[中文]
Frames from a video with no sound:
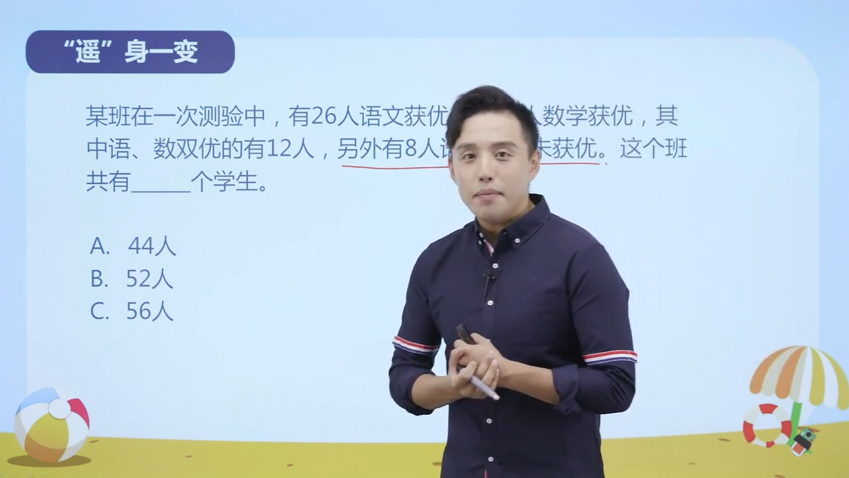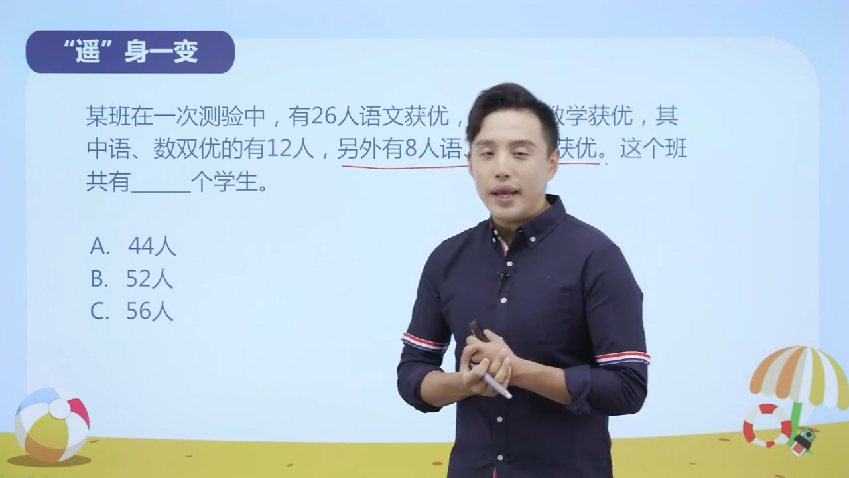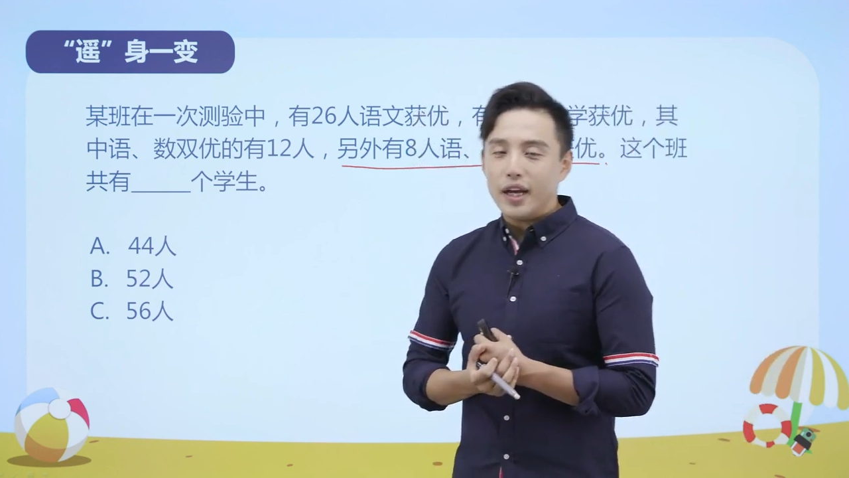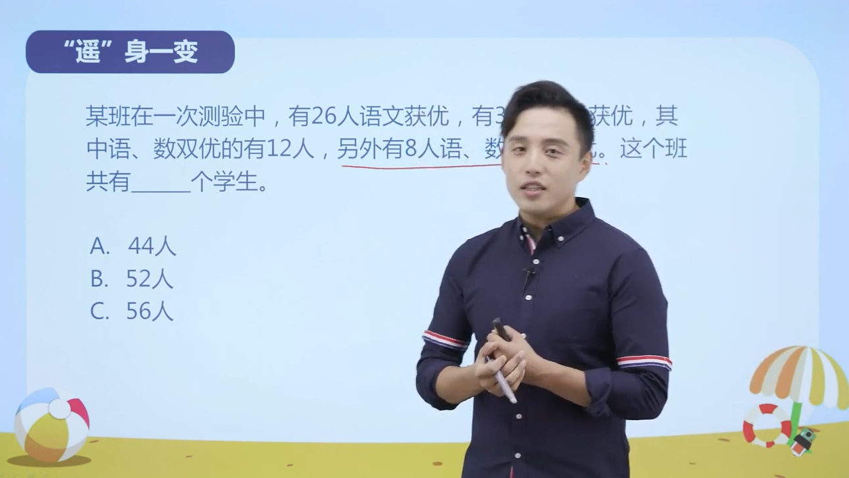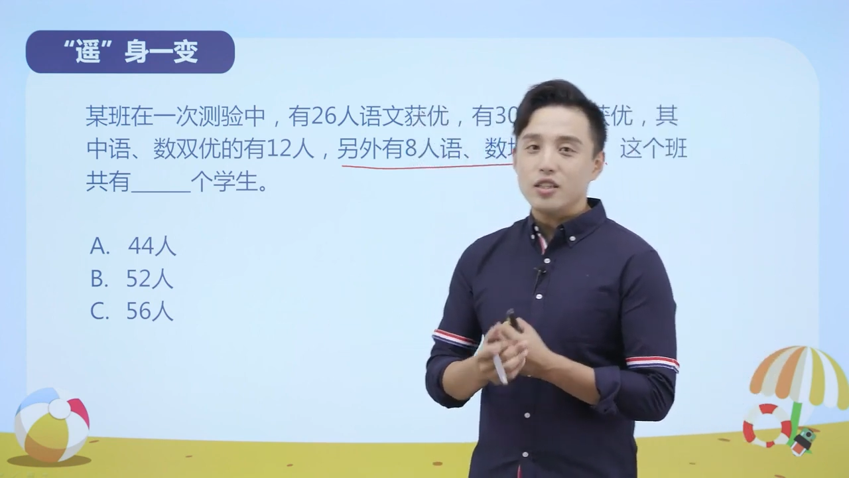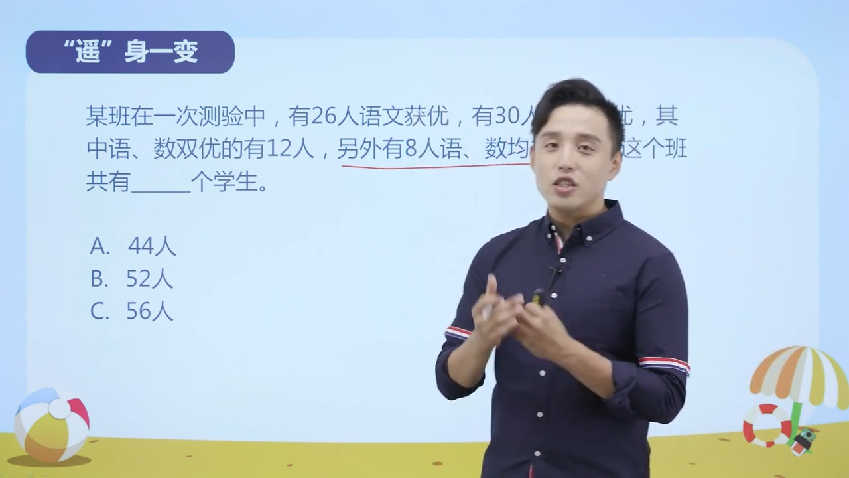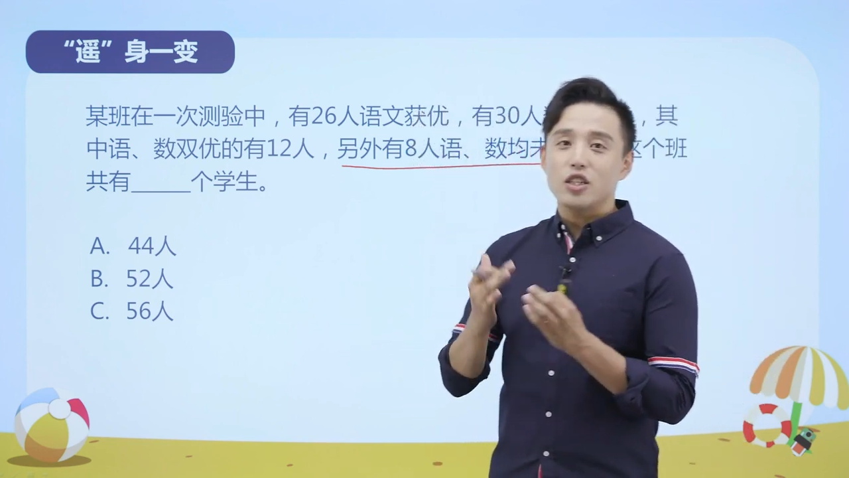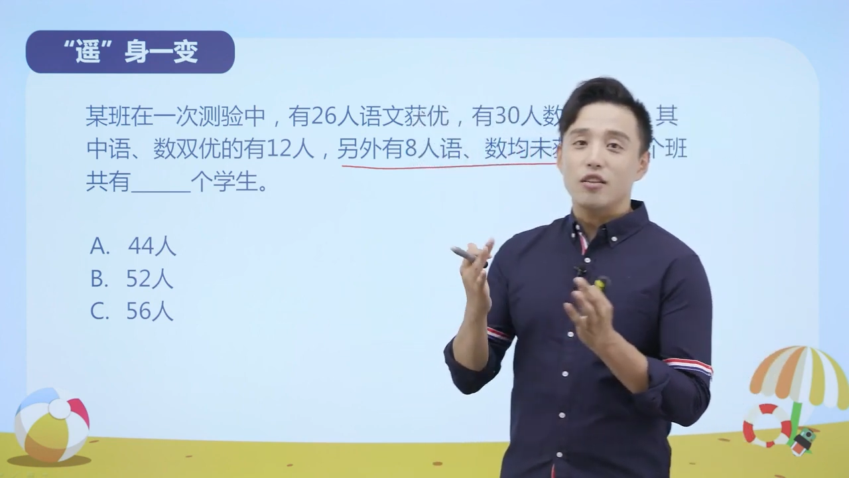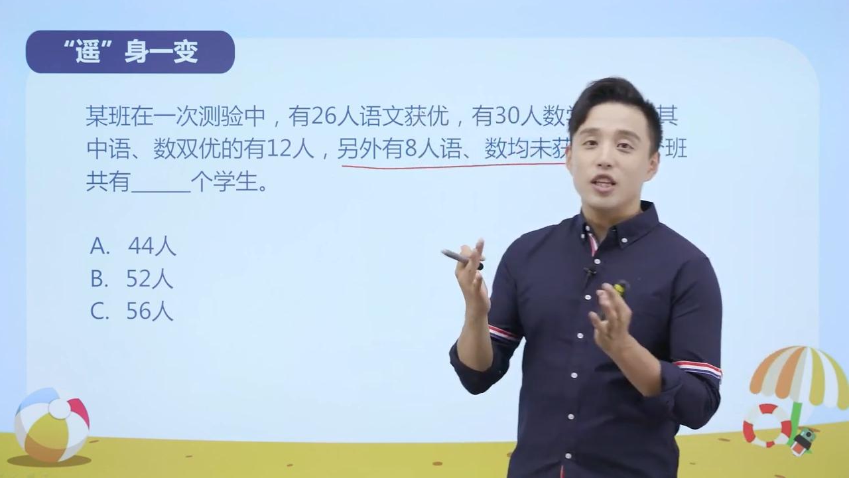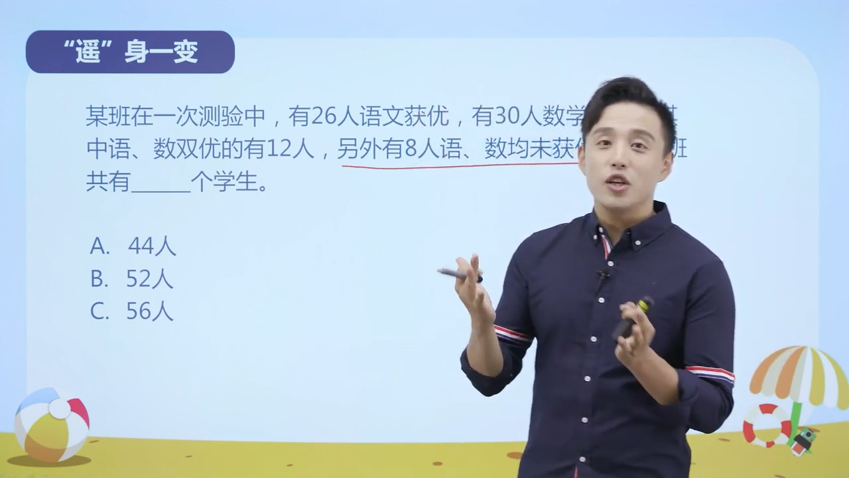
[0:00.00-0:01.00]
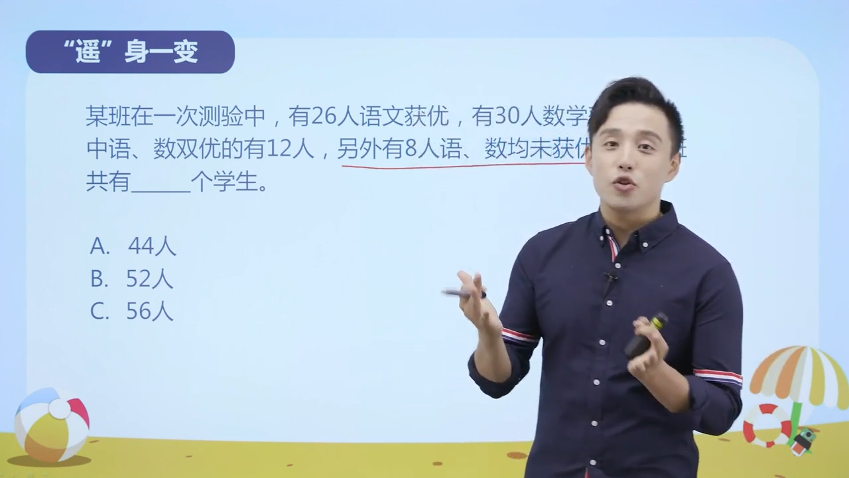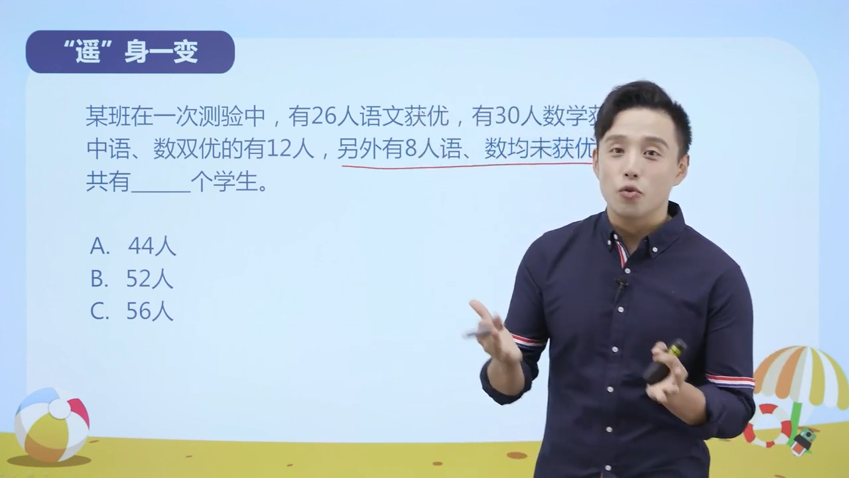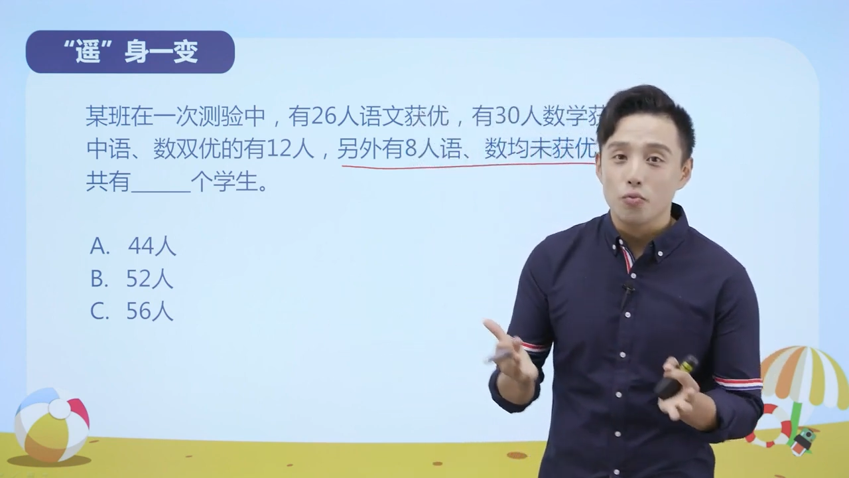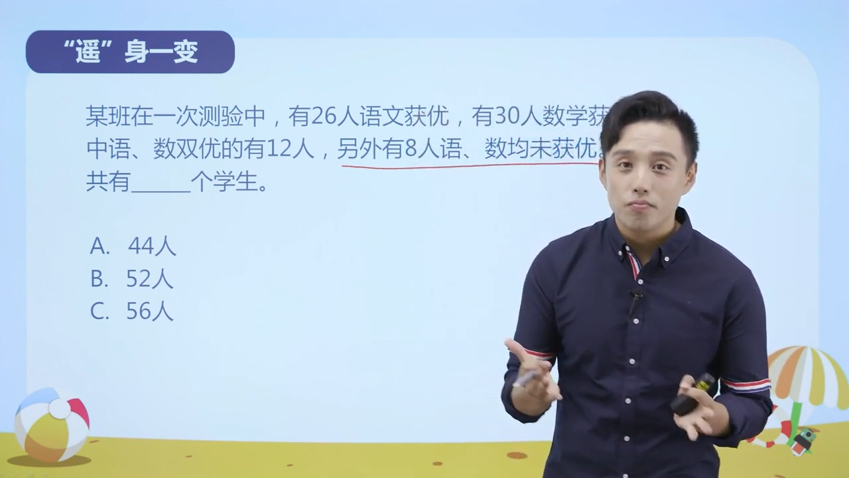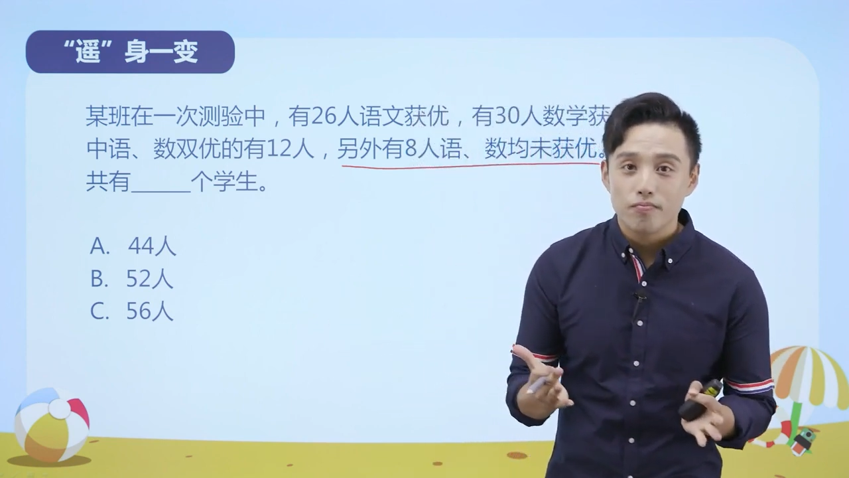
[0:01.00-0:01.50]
每个人至少订一种。